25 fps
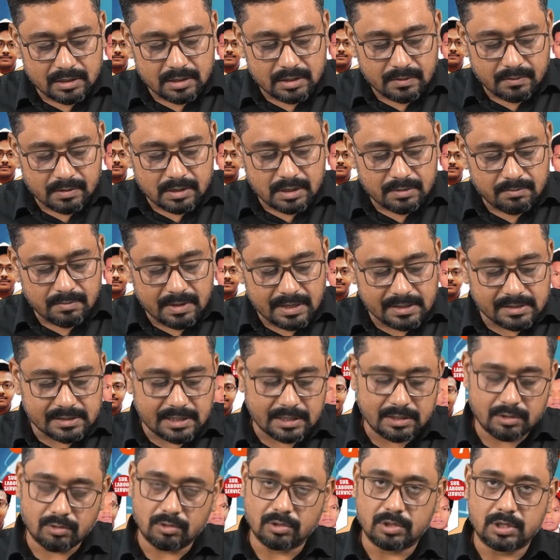কিন্তু আমাদের
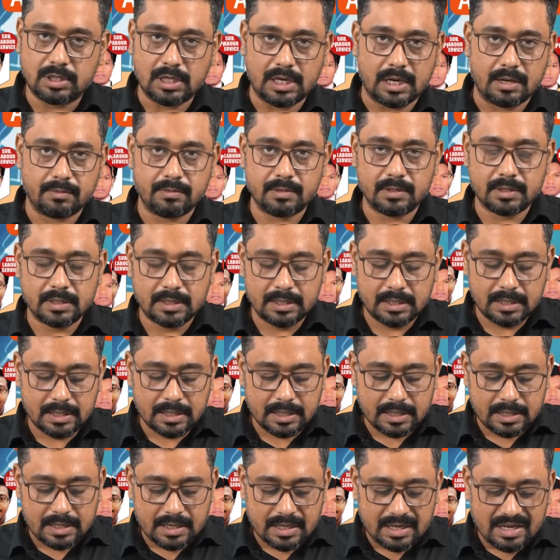মেনটেন করতে হবে
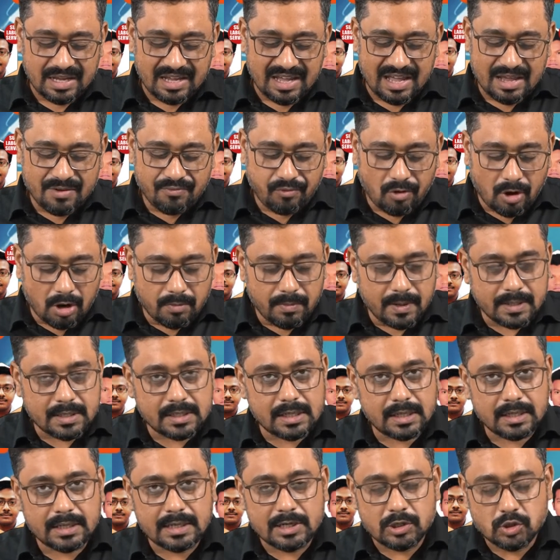এই
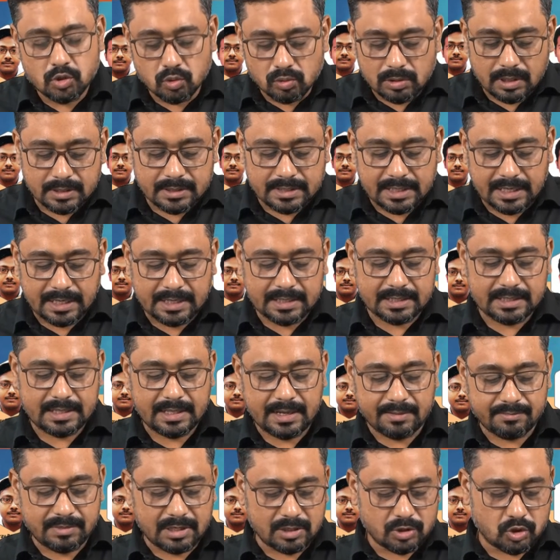ফর্ম্যাটটা কিছুটা দেখতে
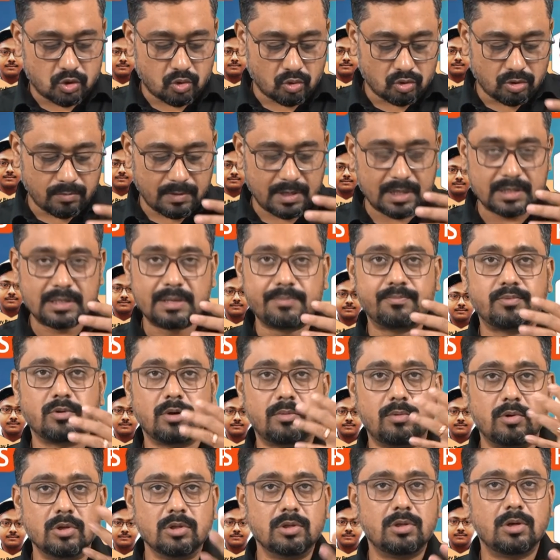আমরা ছোটোবেলাতে
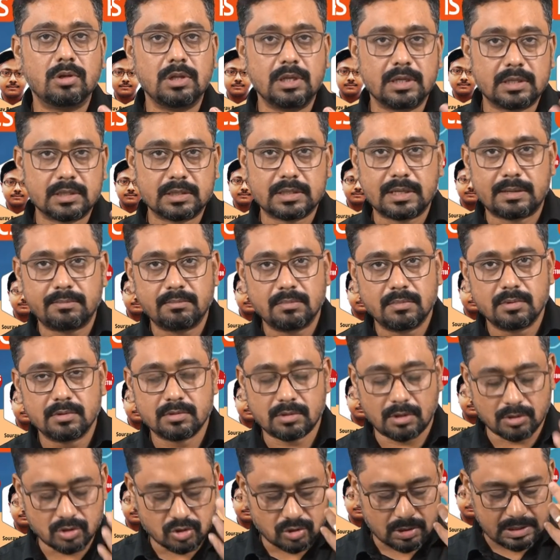প্রবন্ধ লিখতাম
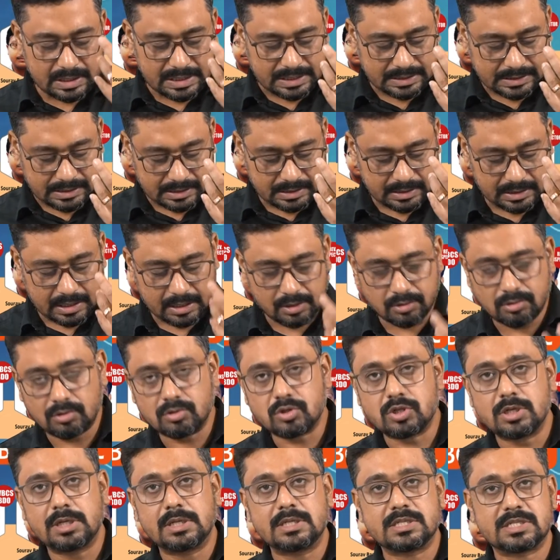রচনা লিখতে দেওয়া হতো
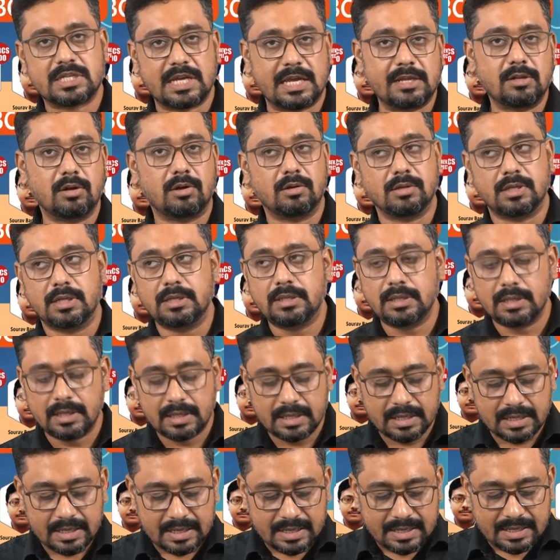ঠিক সেই ধরনের
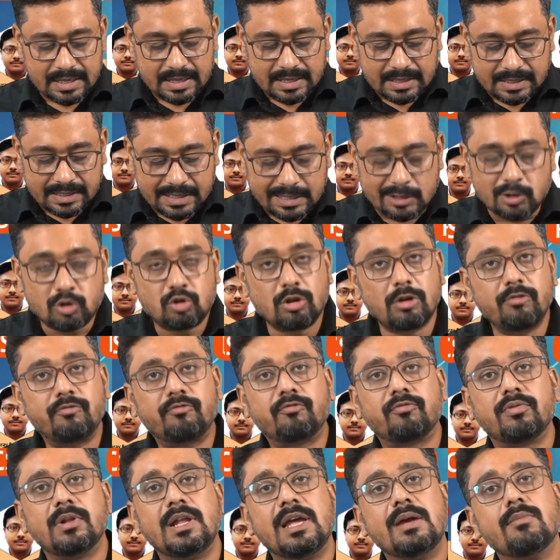কিন্তু এর
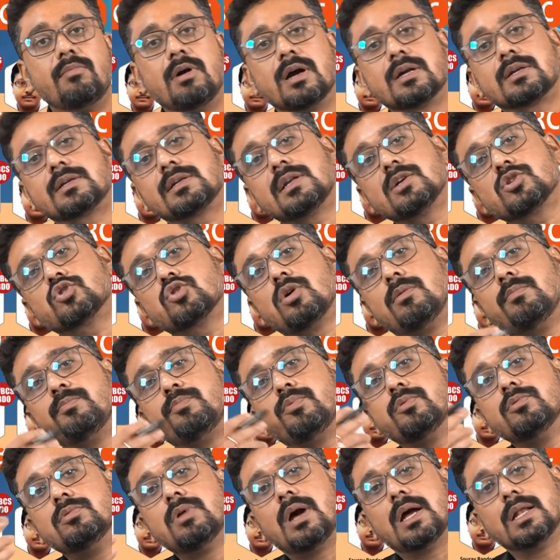ফ্লেভারটা
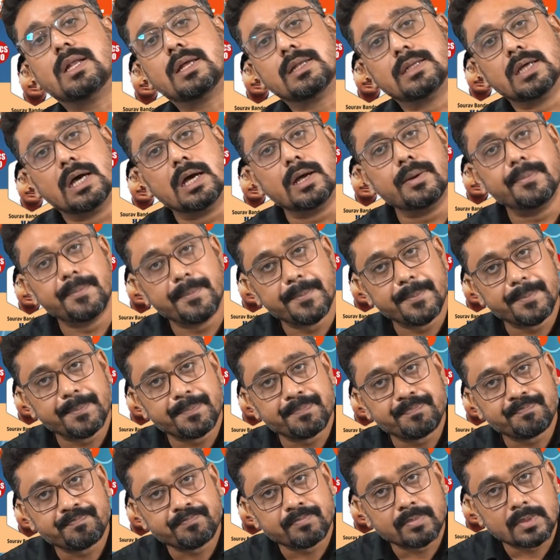সম্পূর্ণ আলাদা
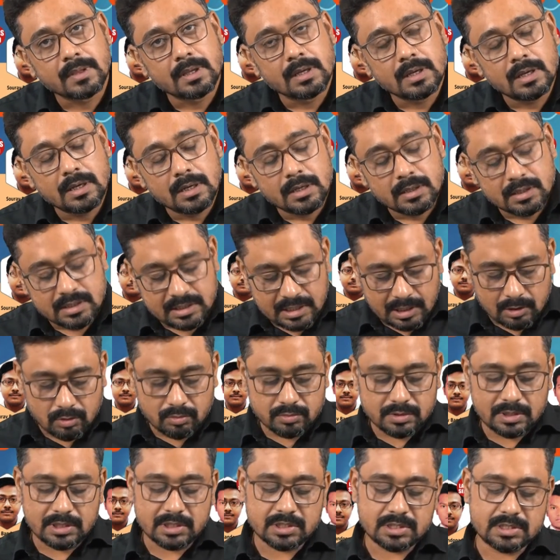কীরকম
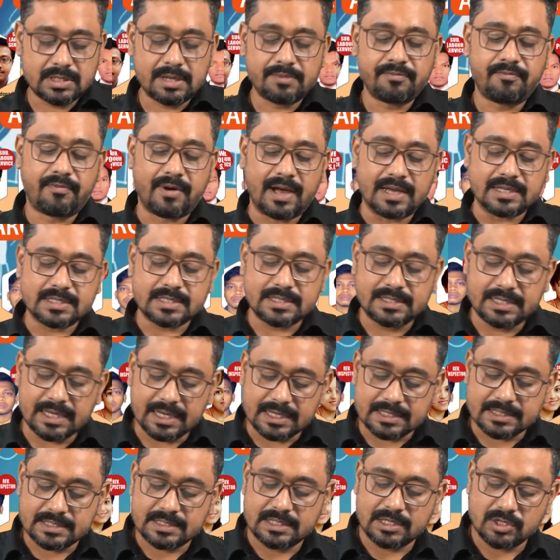জিনিসটা ফার্স্টে
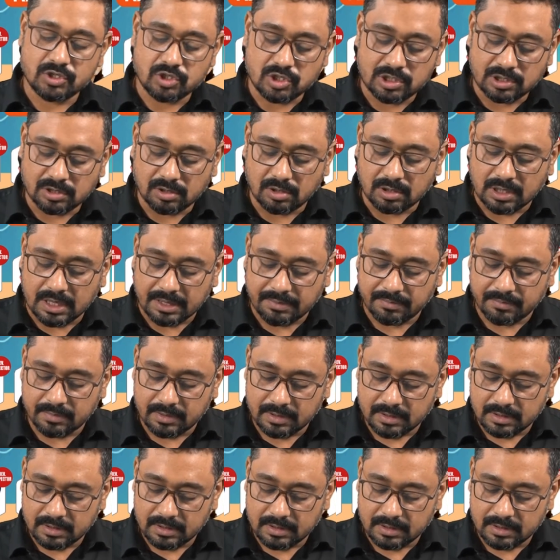আসছে শিরোনাম